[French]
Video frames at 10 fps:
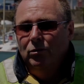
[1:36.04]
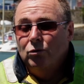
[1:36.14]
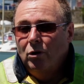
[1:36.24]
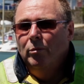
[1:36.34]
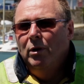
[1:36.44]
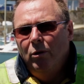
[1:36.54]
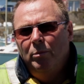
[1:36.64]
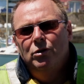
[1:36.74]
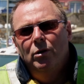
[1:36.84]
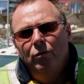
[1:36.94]
je crois que maintenant
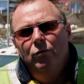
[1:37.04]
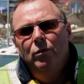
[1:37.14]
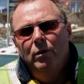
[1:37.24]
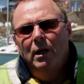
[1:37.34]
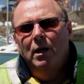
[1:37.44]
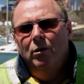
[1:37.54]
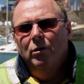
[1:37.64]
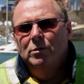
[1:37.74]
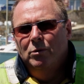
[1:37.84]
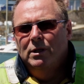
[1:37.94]
le pêcheur est devenu quelqu'un
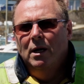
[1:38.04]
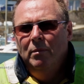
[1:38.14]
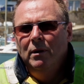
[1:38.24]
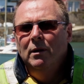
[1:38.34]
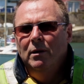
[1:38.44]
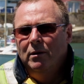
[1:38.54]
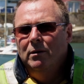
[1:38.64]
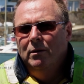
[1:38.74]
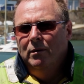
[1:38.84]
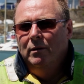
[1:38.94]
de responsable
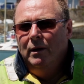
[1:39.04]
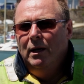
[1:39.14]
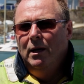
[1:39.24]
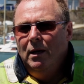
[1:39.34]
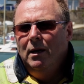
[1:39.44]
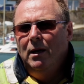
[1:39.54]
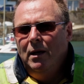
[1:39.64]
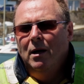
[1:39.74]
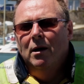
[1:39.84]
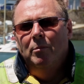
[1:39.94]
euh,
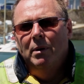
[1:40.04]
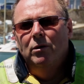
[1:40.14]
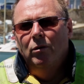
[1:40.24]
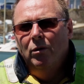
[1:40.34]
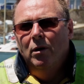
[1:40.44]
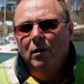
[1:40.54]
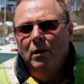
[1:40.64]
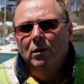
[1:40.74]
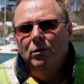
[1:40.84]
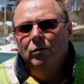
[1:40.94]
et, en partant de là,
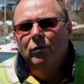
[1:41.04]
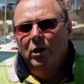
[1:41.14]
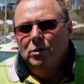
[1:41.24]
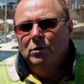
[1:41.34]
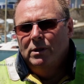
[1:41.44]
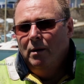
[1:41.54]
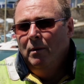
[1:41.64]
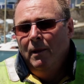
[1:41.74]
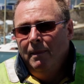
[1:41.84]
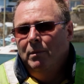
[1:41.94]
en devenant
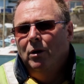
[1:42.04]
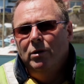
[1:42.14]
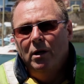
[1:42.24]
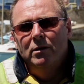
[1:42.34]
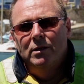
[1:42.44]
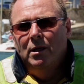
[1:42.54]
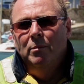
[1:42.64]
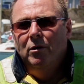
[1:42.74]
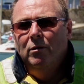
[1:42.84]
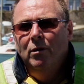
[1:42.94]
responsable, ben, on ira
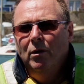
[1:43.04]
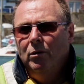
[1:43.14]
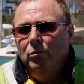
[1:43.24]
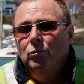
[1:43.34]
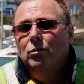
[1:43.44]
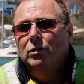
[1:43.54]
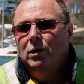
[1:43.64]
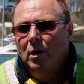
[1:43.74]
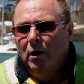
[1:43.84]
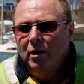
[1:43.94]
certainement ou on
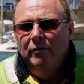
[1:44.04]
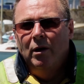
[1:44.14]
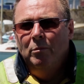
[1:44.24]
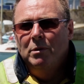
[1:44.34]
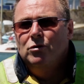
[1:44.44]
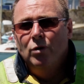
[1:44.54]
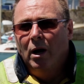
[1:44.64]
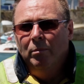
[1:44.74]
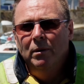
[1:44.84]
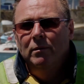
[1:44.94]
continuera à aller vers une pêche
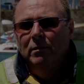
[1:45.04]
durable.